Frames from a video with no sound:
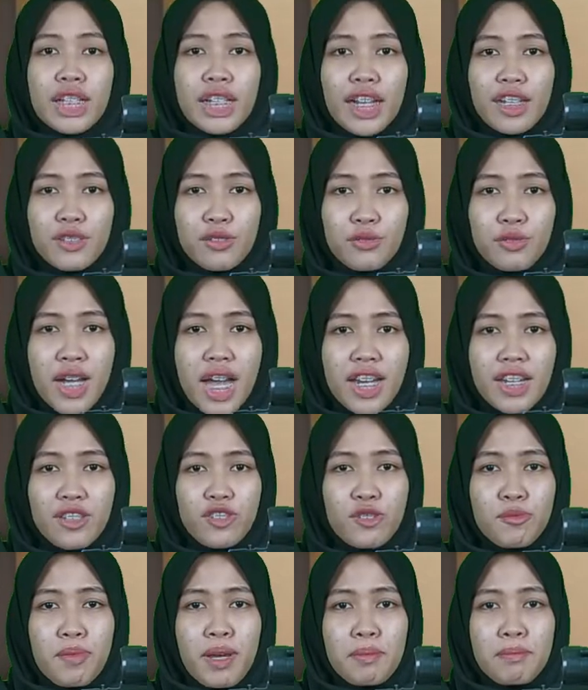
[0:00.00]
ikan juga
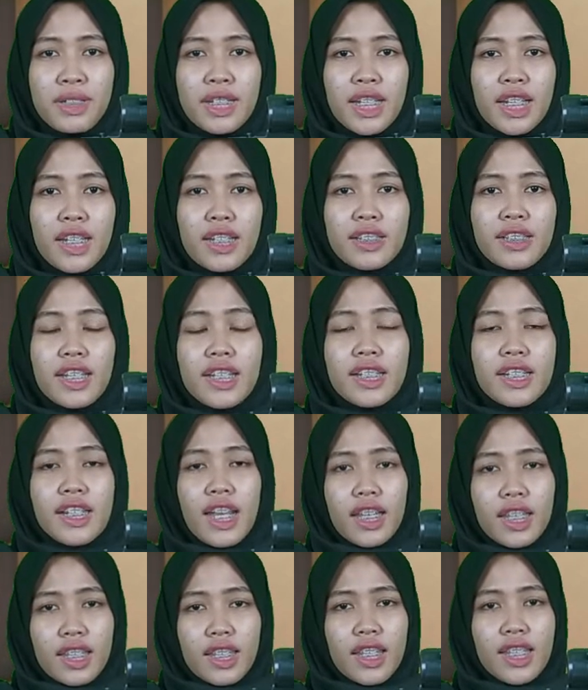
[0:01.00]
nih sobat bedilers jadi
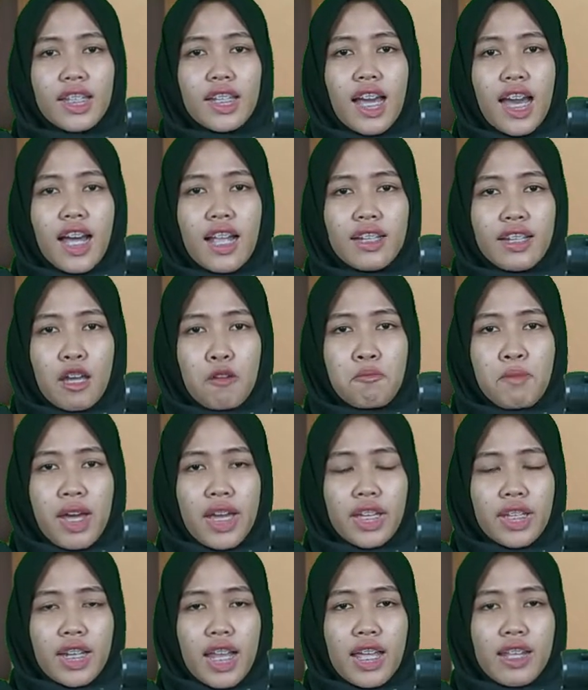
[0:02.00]
nanti tinggal
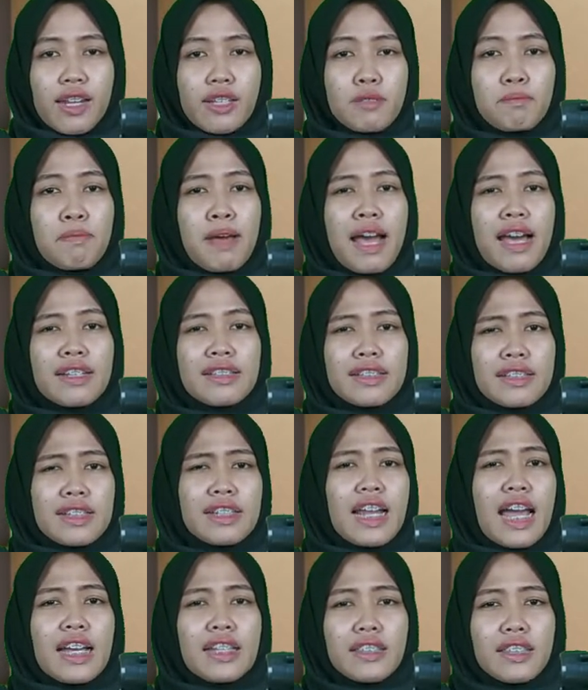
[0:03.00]
nambahin laras pasir
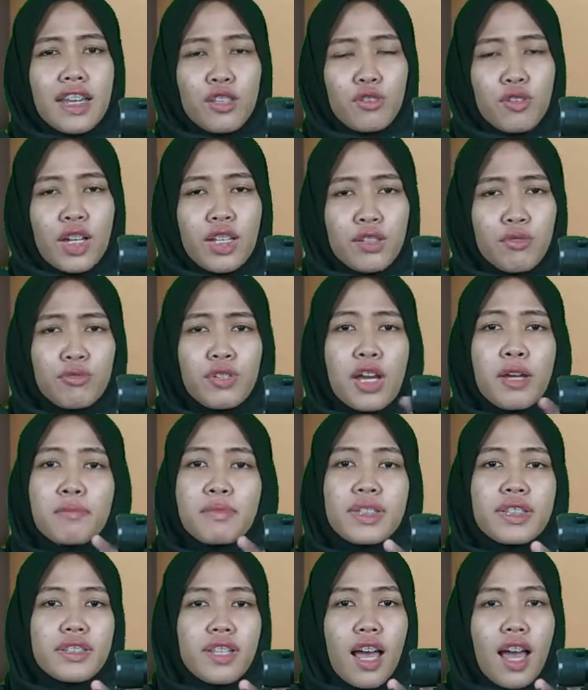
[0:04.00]
aja itu nanti udah
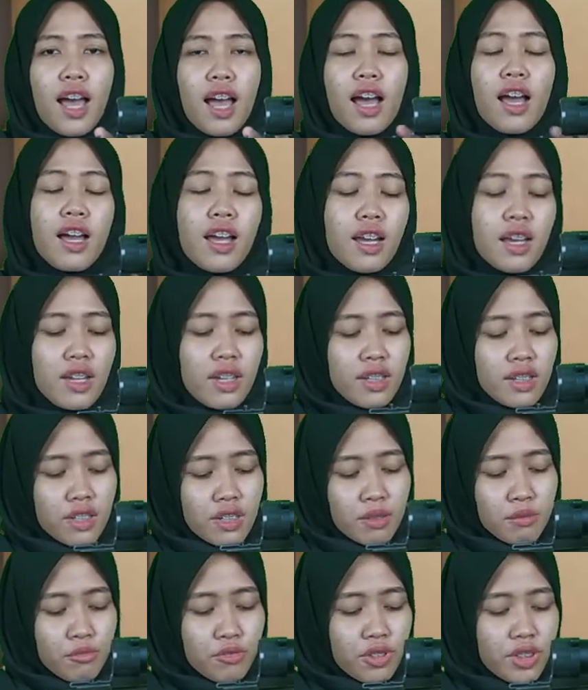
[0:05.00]
bisa
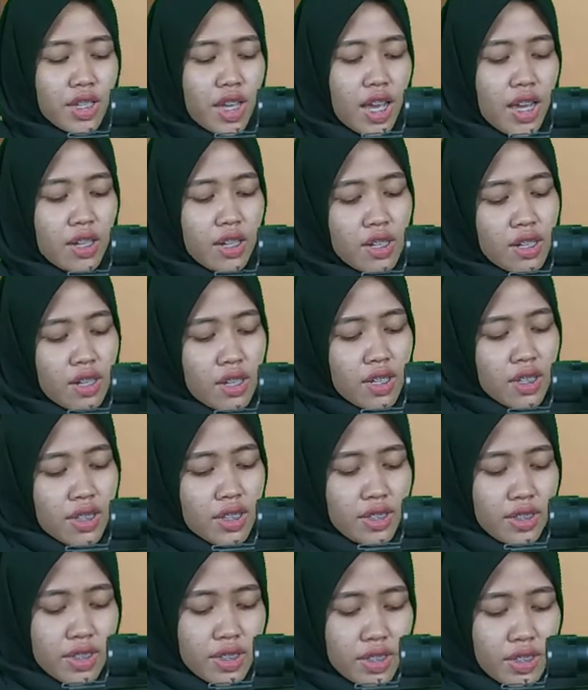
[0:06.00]
kemudian
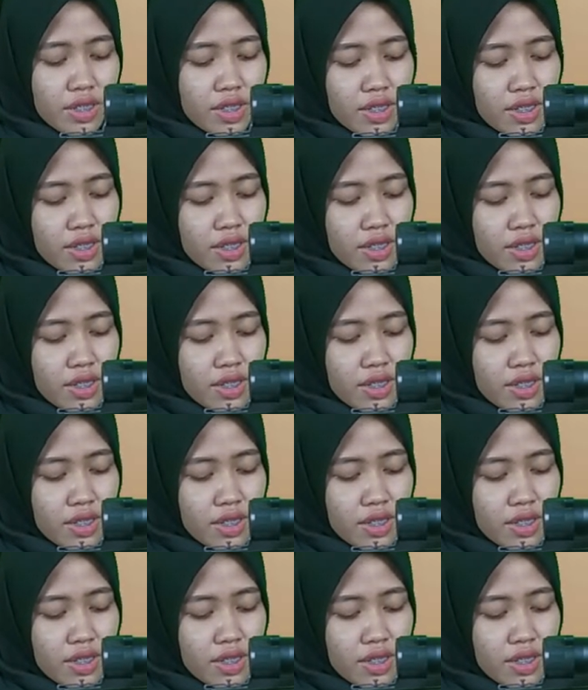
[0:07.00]
ini